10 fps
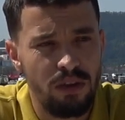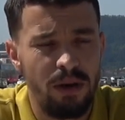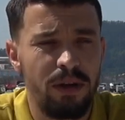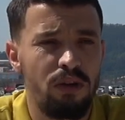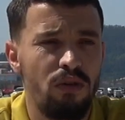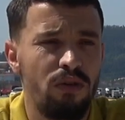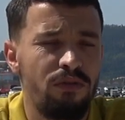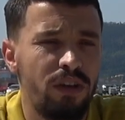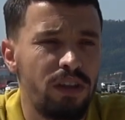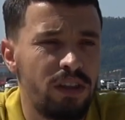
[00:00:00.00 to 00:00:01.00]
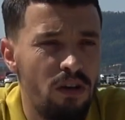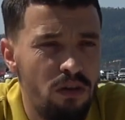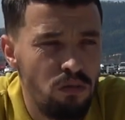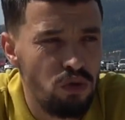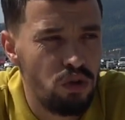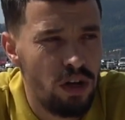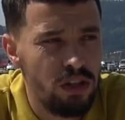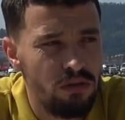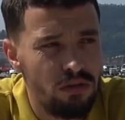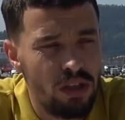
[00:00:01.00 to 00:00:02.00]
de habernos enfrentado muchos
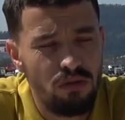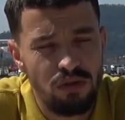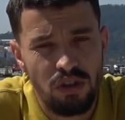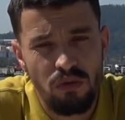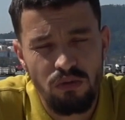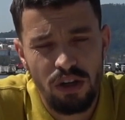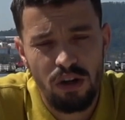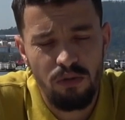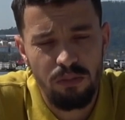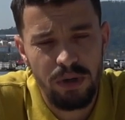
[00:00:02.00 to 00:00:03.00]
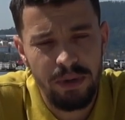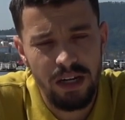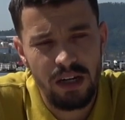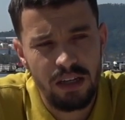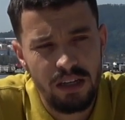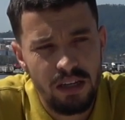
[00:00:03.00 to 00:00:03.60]
años, tanto en segunda como en primera.